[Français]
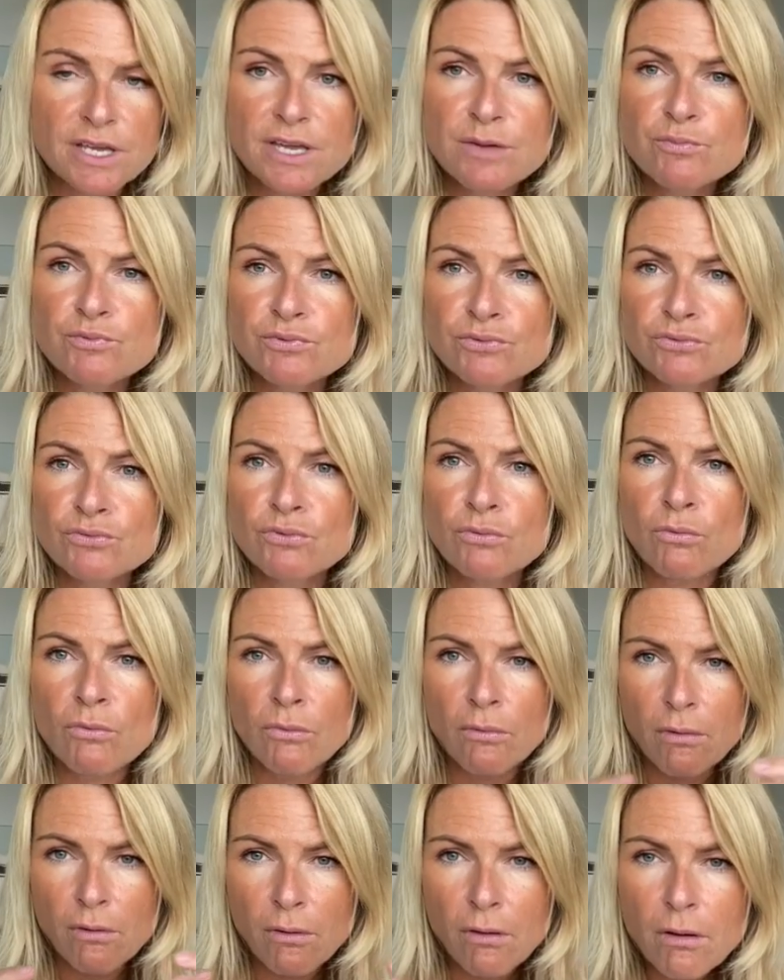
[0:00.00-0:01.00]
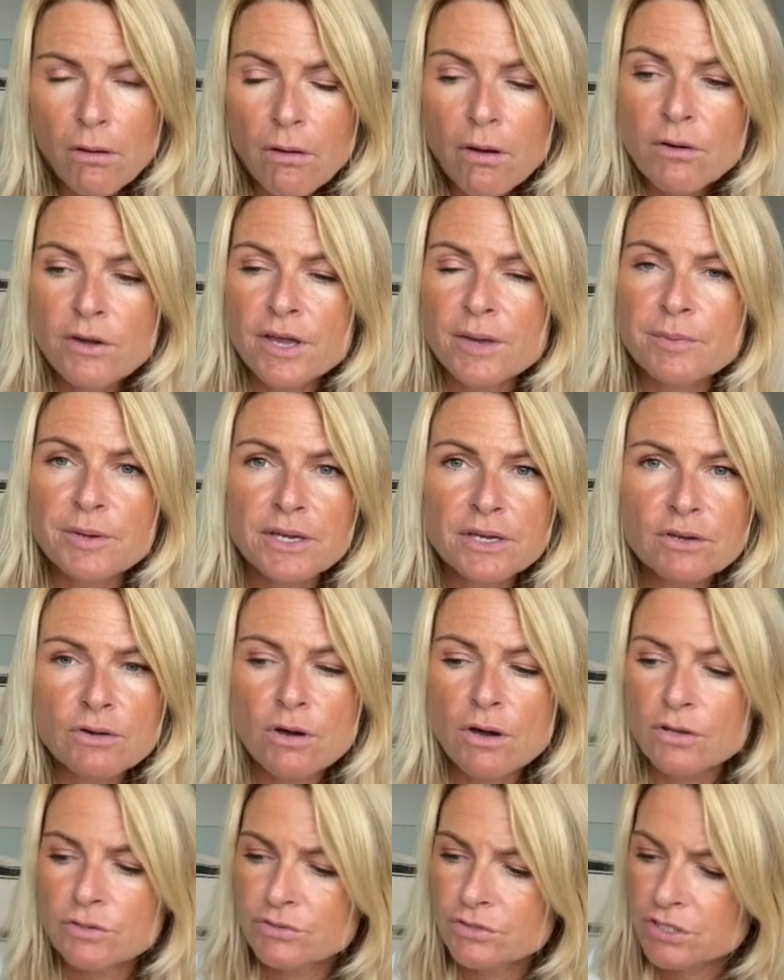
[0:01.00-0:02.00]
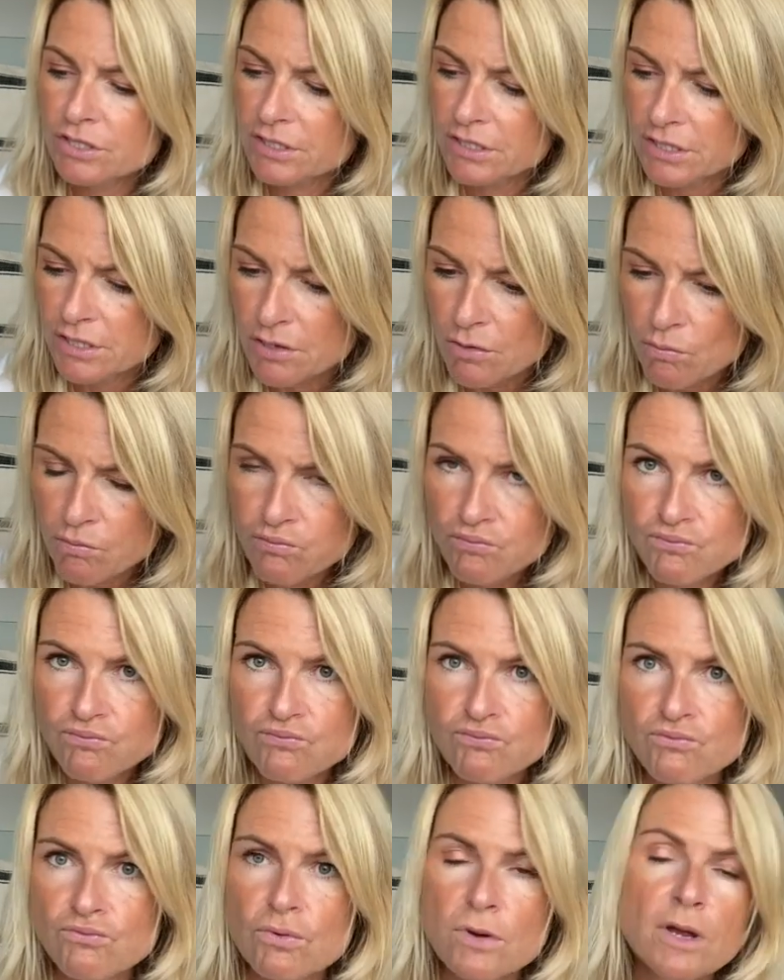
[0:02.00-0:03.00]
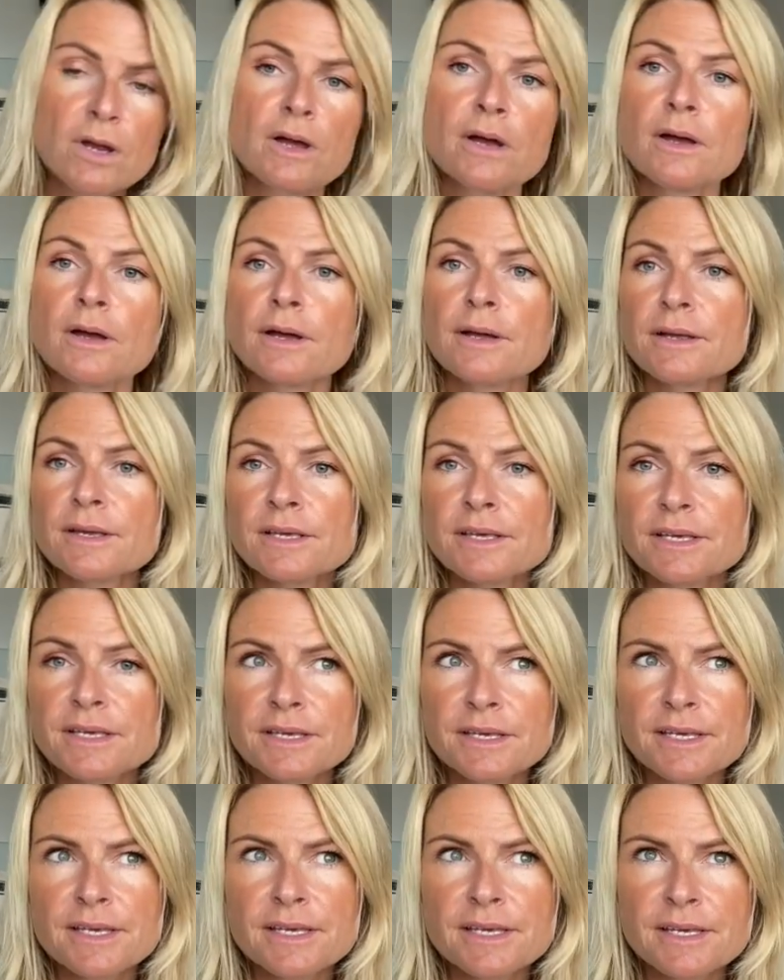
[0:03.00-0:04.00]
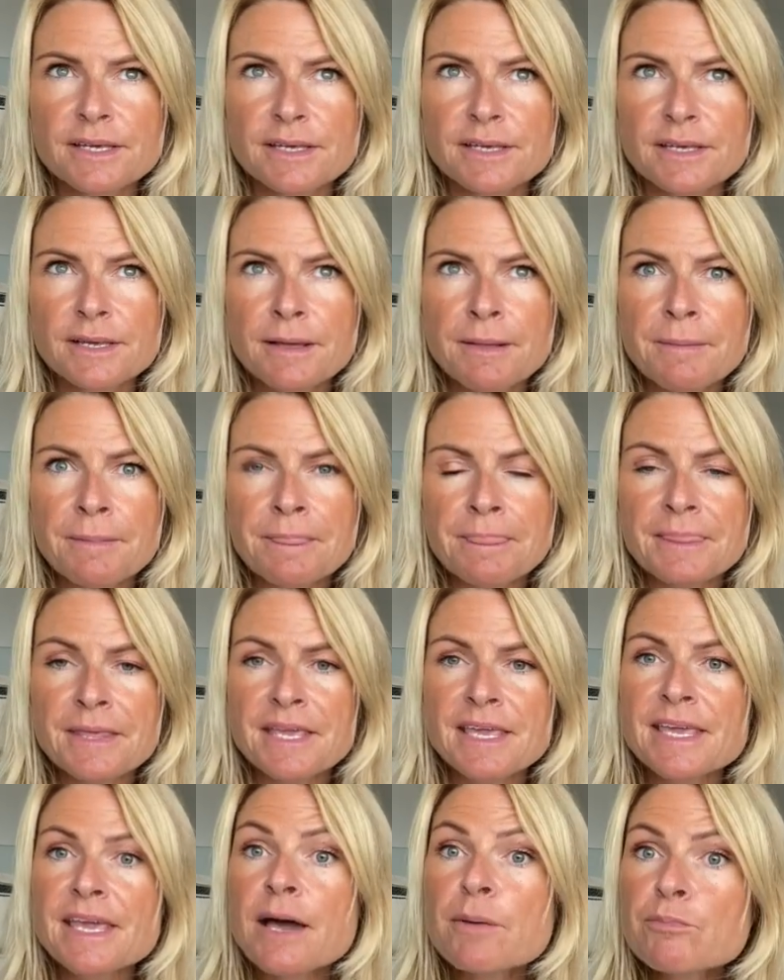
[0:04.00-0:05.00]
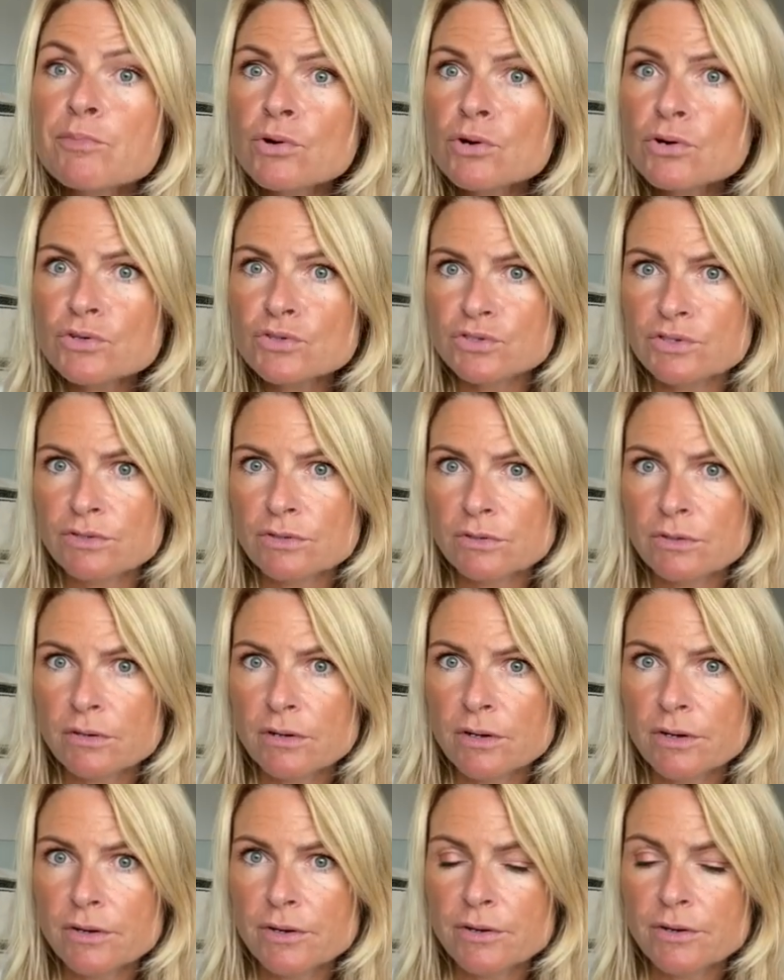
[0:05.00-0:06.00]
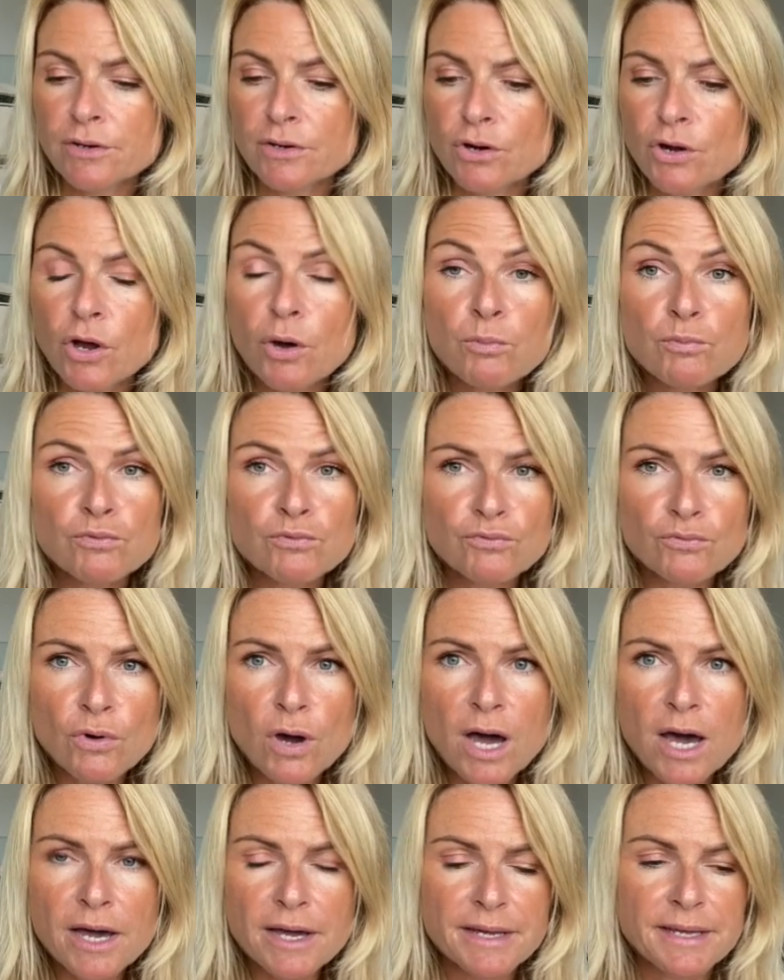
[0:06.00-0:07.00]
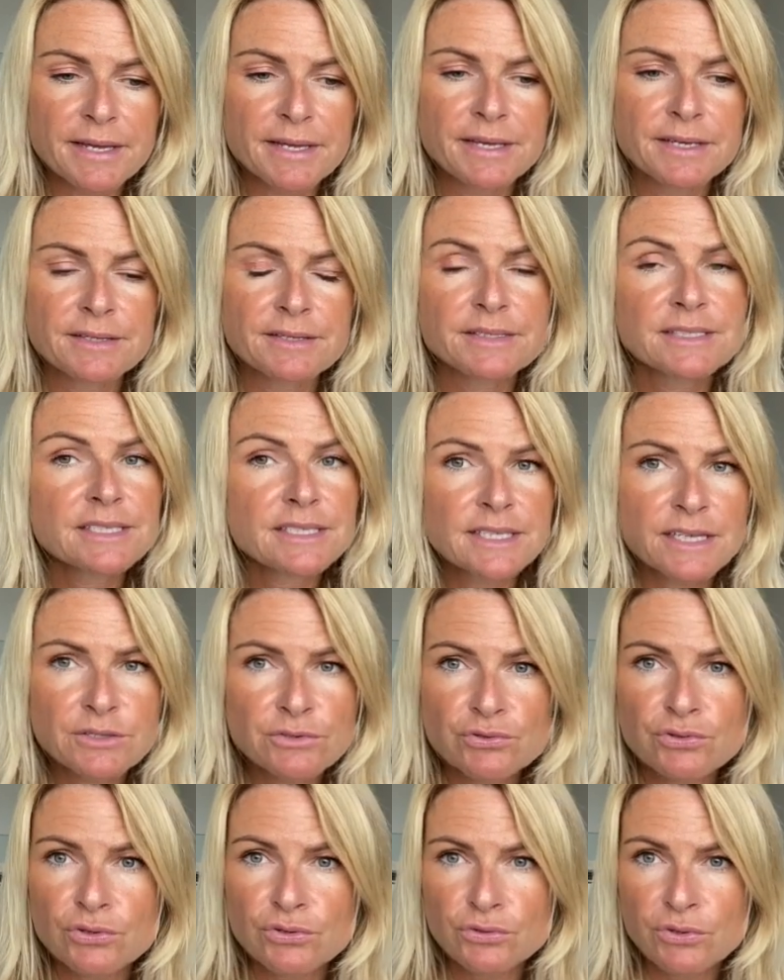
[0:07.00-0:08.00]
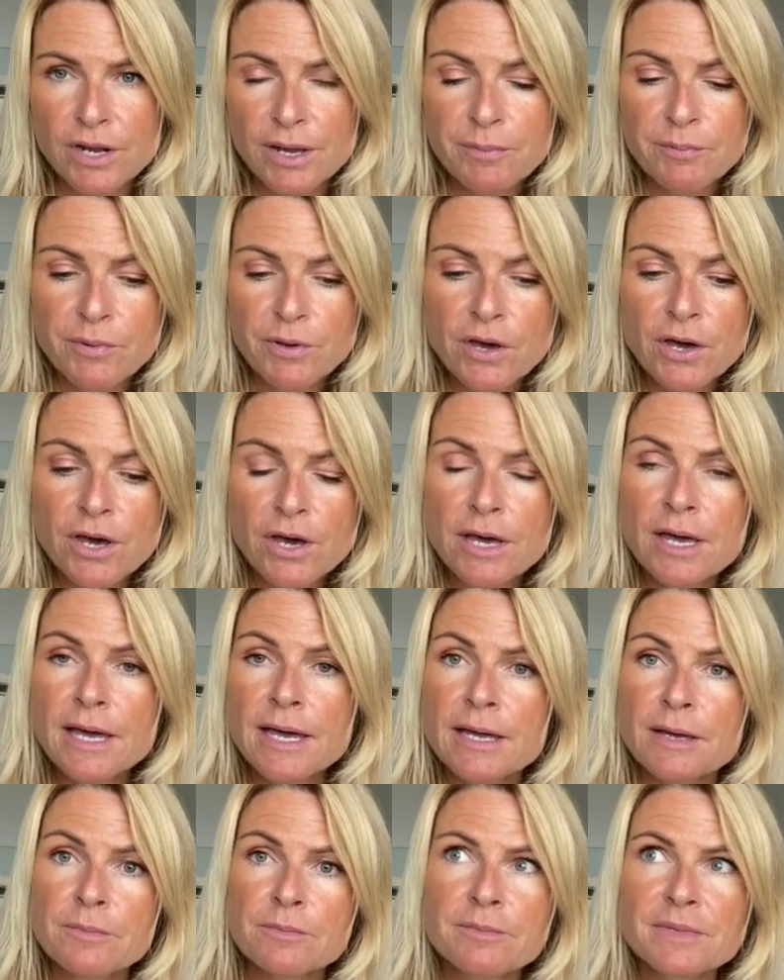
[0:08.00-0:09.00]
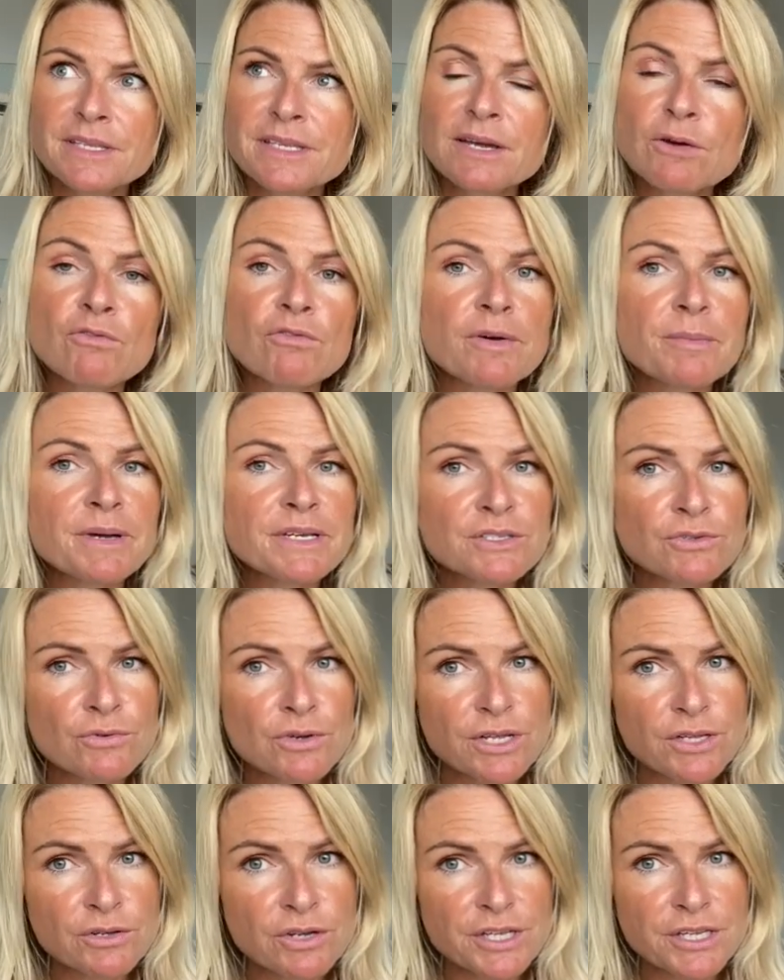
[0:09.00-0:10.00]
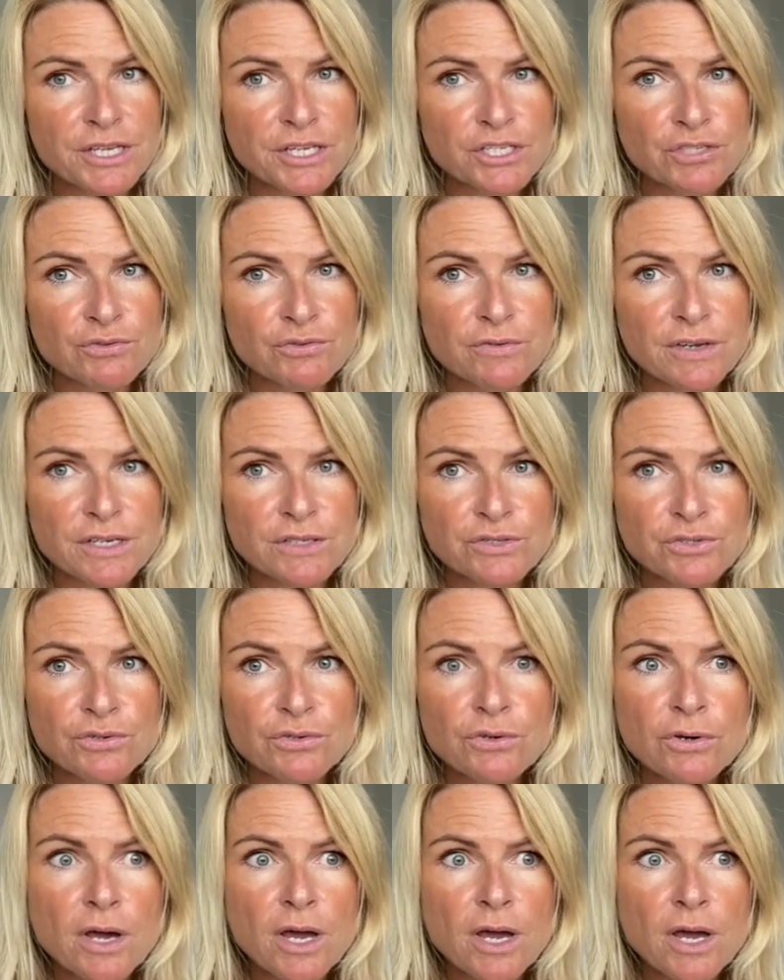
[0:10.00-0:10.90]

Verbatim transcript: et Pluton en Capricorne, qui, qui, qui, imposent euh, leur pouvoir et, une dictature de la peur. Mais dès qu'on va basculer dans l'énergie du verso,